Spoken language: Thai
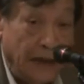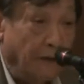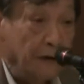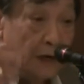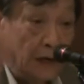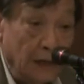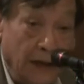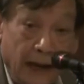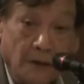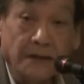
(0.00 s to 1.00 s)
ถามว่า
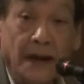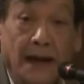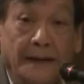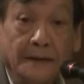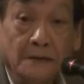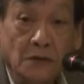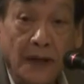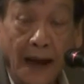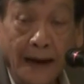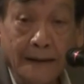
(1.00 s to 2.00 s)
นายเข้าใจเนี่ย สุ
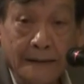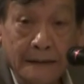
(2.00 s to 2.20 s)
ดท้าย